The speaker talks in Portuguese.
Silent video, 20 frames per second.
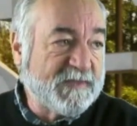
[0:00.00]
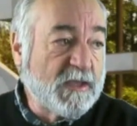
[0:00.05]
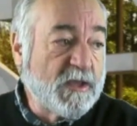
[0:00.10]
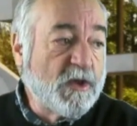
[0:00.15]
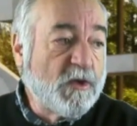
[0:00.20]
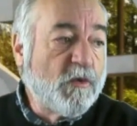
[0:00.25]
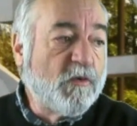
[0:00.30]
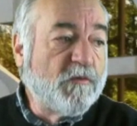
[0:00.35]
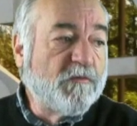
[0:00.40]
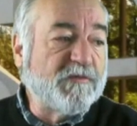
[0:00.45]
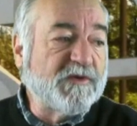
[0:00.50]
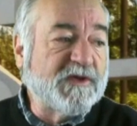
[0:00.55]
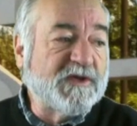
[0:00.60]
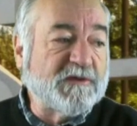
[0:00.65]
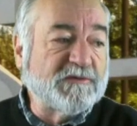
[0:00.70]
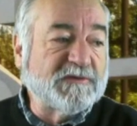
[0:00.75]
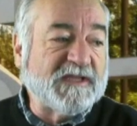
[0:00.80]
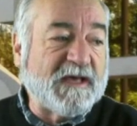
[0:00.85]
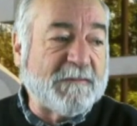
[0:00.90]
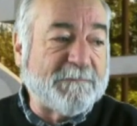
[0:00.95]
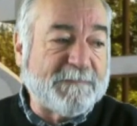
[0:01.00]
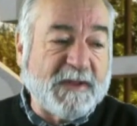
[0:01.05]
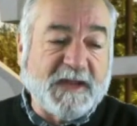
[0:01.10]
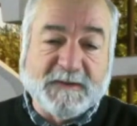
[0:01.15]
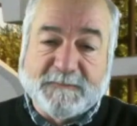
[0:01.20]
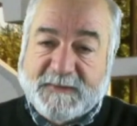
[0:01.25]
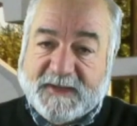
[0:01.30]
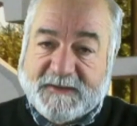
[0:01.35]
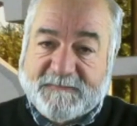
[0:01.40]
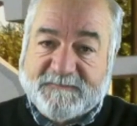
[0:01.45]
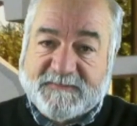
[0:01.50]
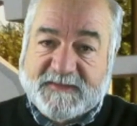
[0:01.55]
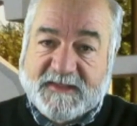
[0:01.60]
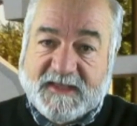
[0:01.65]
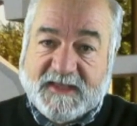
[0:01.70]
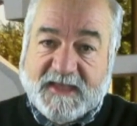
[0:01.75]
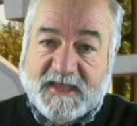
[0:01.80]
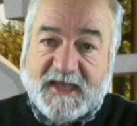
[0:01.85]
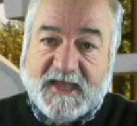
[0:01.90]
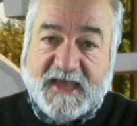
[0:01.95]
O vulcão de La Palma
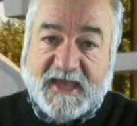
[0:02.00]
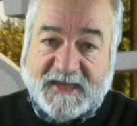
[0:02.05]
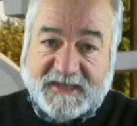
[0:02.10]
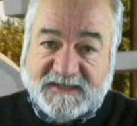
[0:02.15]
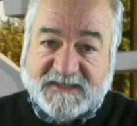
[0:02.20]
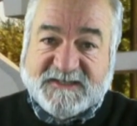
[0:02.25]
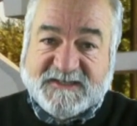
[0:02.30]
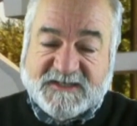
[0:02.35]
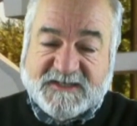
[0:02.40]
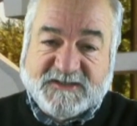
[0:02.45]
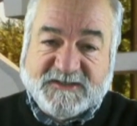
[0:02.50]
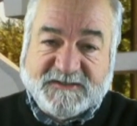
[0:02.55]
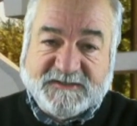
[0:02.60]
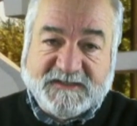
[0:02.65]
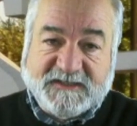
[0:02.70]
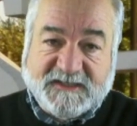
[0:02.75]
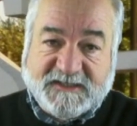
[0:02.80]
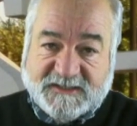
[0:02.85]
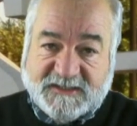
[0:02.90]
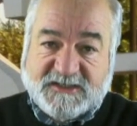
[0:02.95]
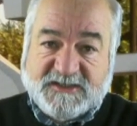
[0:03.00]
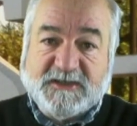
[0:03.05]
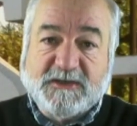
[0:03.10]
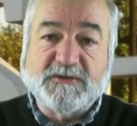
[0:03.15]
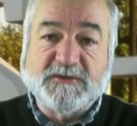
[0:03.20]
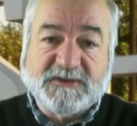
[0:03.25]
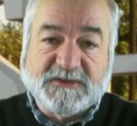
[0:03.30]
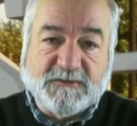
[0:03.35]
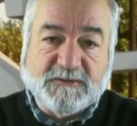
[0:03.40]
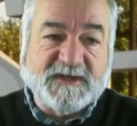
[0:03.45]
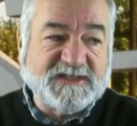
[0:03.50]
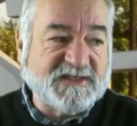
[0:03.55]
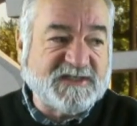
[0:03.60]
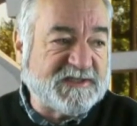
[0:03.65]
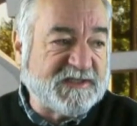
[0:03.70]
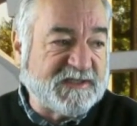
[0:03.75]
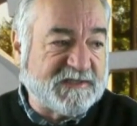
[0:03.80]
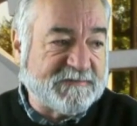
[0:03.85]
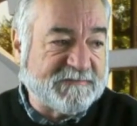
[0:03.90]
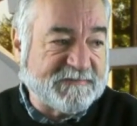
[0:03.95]
é que existe, existe e continua a
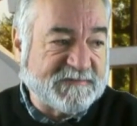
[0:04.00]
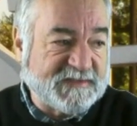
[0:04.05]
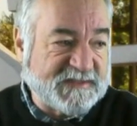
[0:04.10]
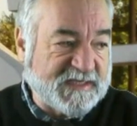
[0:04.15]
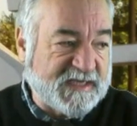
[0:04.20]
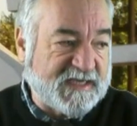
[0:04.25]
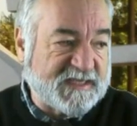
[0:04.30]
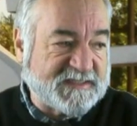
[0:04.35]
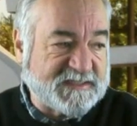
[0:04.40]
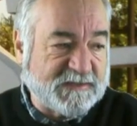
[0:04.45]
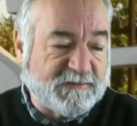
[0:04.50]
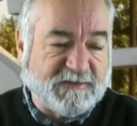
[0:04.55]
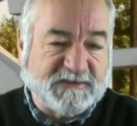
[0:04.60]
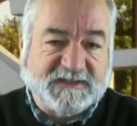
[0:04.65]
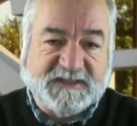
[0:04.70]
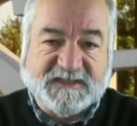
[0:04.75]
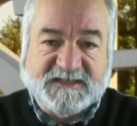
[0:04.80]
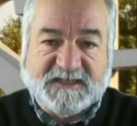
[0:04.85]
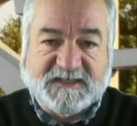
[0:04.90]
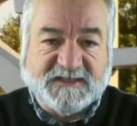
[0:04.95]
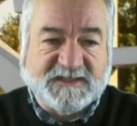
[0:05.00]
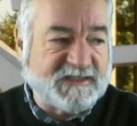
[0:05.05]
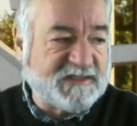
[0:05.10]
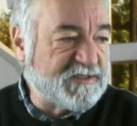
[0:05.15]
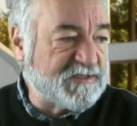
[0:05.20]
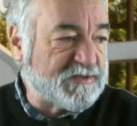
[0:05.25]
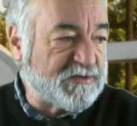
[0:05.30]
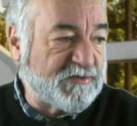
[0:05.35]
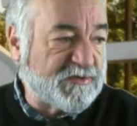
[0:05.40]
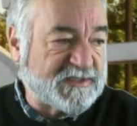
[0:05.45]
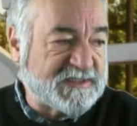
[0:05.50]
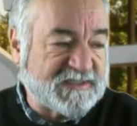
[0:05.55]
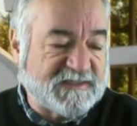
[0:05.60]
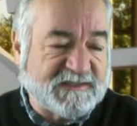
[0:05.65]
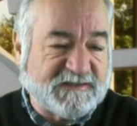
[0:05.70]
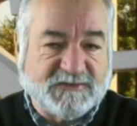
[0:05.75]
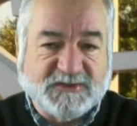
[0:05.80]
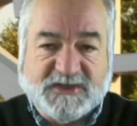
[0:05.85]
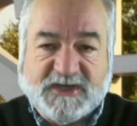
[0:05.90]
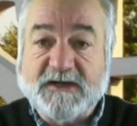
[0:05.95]
existir, já há 56 dias ou coisa
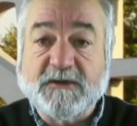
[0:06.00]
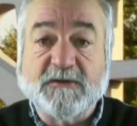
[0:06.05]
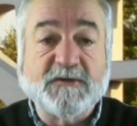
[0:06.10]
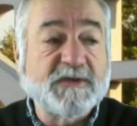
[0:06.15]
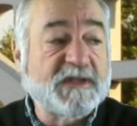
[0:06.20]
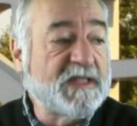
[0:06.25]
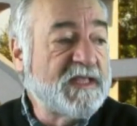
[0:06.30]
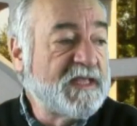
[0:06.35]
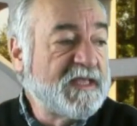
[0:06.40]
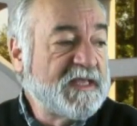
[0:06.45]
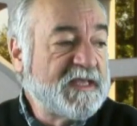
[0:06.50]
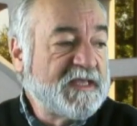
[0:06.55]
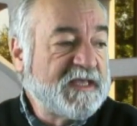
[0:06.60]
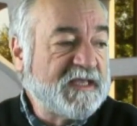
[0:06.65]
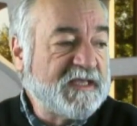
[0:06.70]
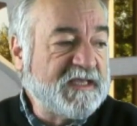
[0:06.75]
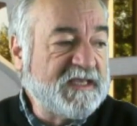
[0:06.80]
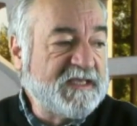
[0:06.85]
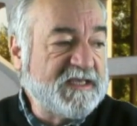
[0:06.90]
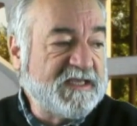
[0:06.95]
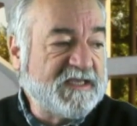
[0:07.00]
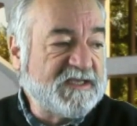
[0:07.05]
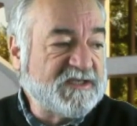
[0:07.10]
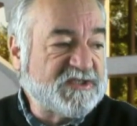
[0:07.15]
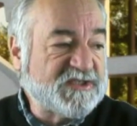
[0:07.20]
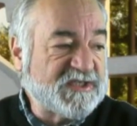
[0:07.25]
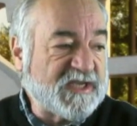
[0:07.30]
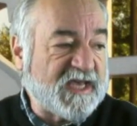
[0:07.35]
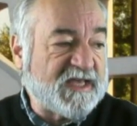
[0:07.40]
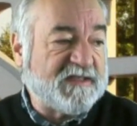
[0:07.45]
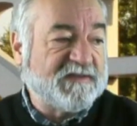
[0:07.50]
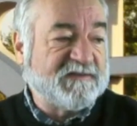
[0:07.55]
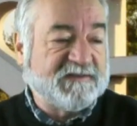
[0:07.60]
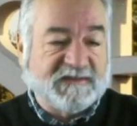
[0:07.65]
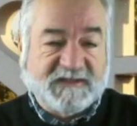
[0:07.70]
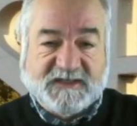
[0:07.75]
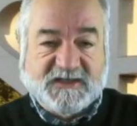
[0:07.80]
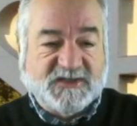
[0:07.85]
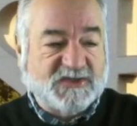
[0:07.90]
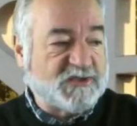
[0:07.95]
do género, e já
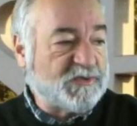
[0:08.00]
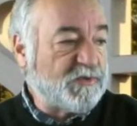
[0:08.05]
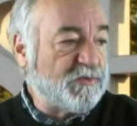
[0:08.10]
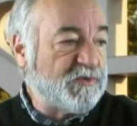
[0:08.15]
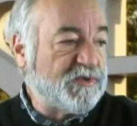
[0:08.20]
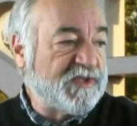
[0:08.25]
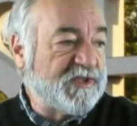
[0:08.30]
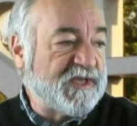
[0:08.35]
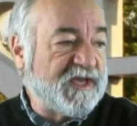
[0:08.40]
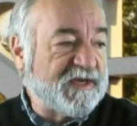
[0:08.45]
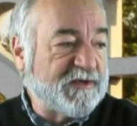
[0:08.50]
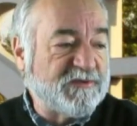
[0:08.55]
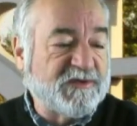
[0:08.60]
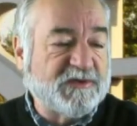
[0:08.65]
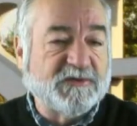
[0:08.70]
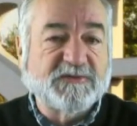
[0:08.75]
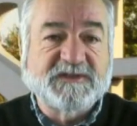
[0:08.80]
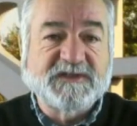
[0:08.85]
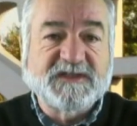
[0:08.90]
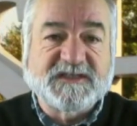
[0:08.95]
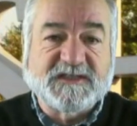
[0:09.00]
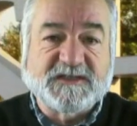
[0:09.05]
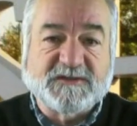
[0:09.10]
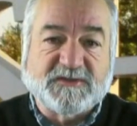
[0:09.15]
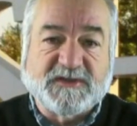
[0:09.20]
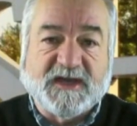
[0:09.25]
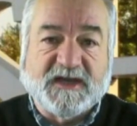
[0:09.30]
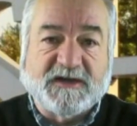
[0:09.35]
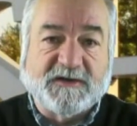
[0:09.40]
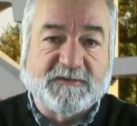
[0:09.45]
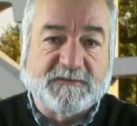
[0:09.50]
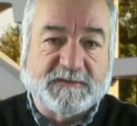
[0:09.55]
diz o Diário de Notícias, o Diário